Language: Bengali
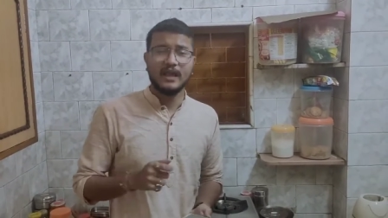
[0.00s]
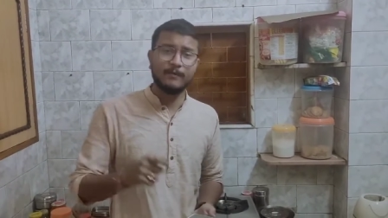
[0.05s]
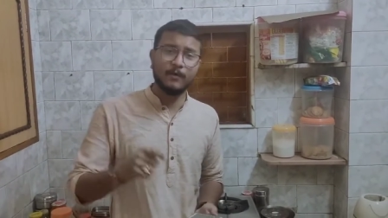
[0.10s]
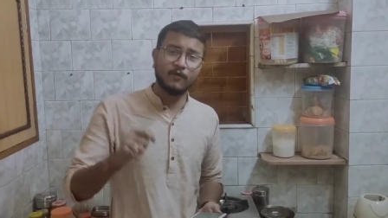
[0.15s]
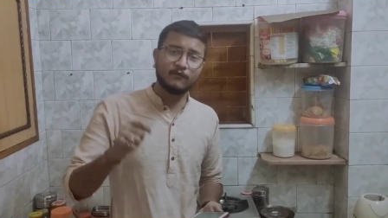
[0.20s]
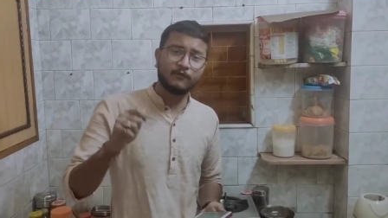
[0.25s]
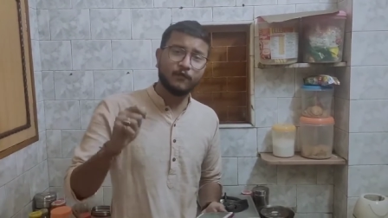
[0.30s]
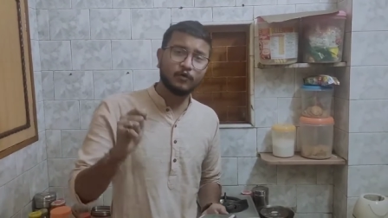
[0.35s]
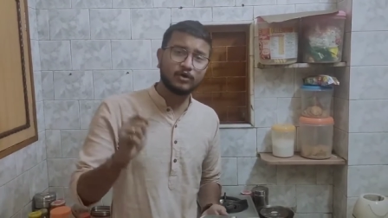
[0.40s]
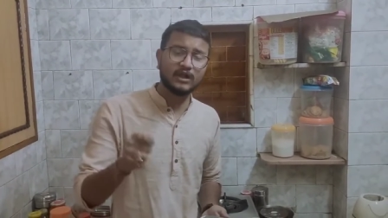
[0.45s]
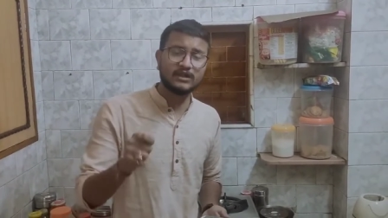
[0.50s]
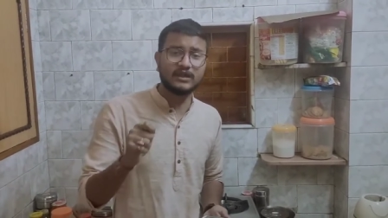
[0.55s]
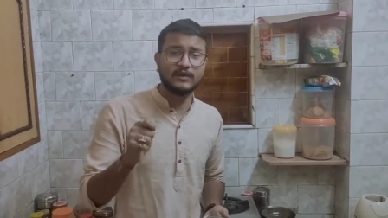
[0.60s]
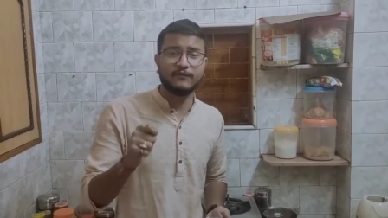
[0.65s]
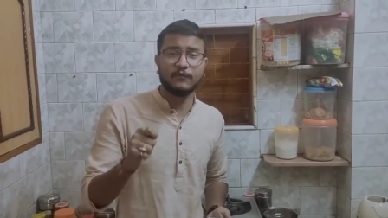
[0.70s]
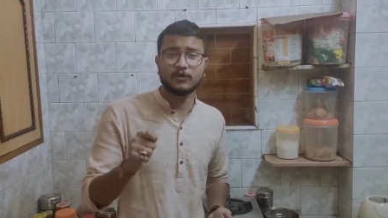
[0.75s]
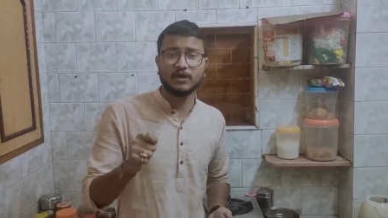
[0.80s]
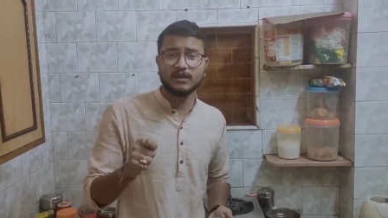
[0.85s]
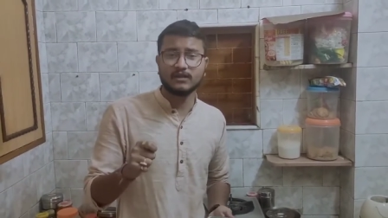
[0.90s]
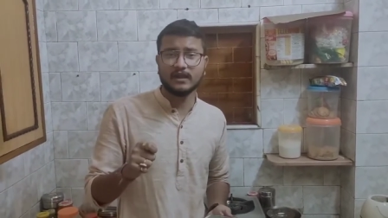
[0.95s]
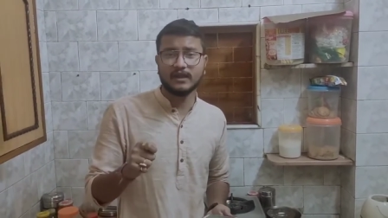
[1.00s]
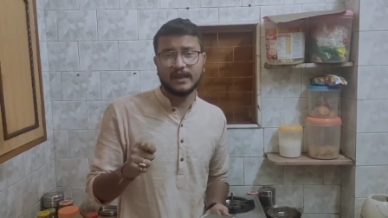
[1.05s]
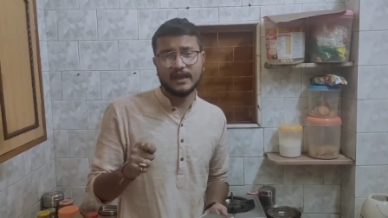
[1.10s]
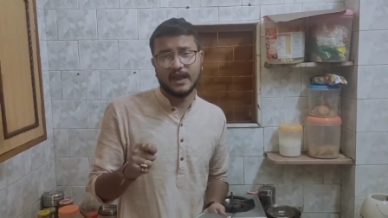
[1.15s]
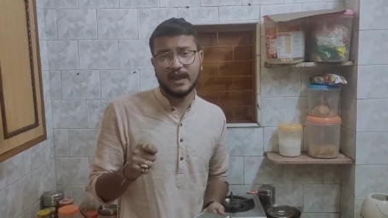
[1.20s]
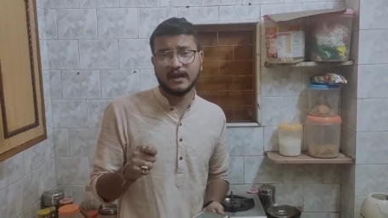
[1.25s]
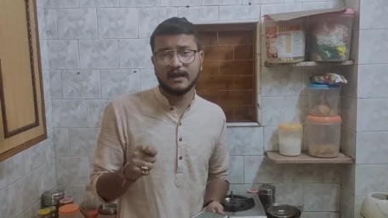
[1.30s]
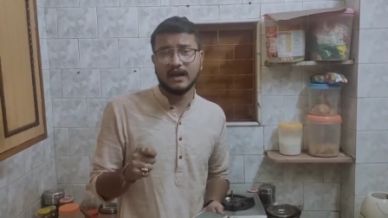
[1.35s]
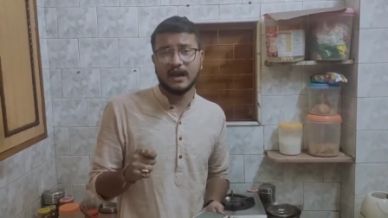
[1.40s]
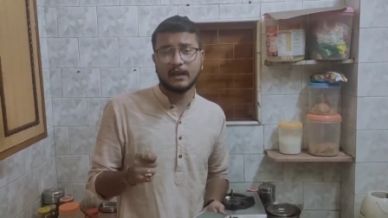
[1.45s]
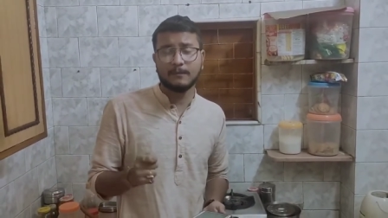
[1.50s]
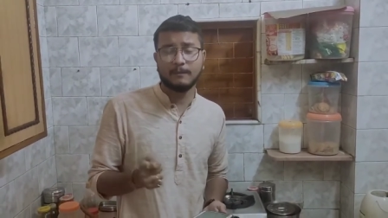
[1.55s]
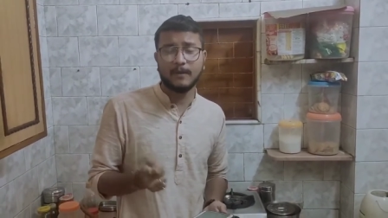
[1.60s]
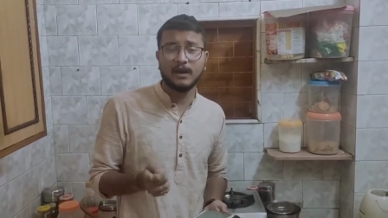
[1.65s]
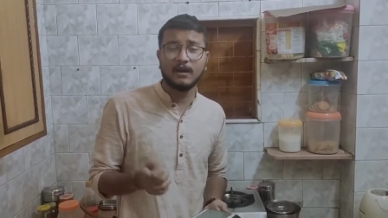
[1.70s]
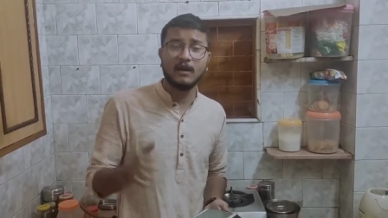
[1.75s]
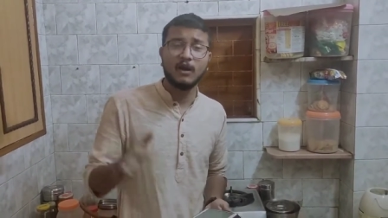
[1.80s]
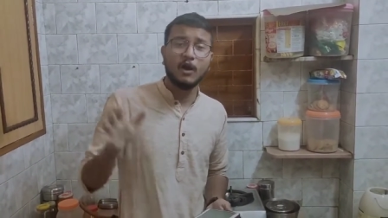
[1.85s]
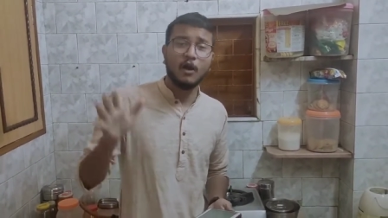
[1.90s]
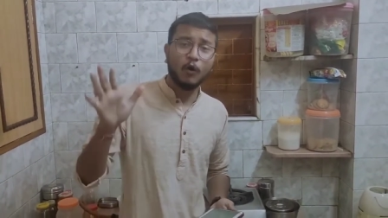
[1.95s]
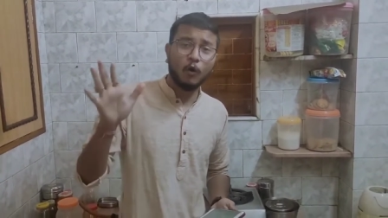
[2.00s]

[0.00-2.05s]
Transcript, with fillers: এবং ফোটাতে ফোটাতে খেয়াল রাখবেন